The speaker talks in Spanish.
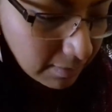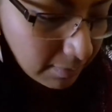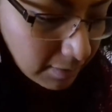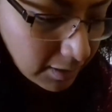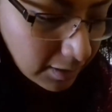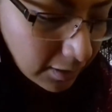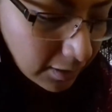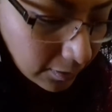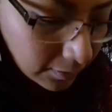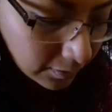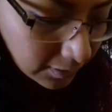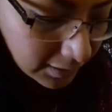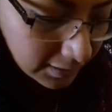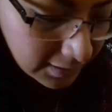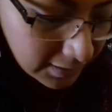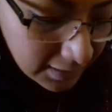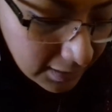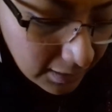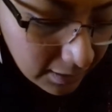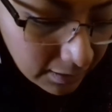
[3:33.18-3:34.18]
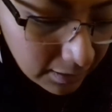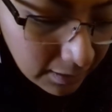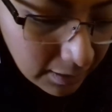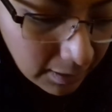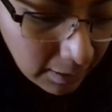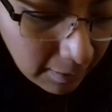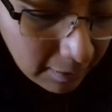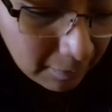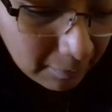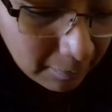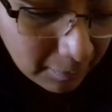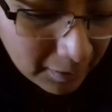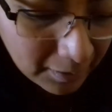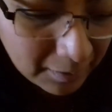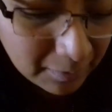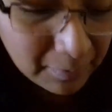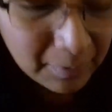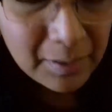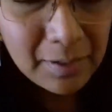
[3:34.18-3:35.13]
y me dijeron que sí. Pero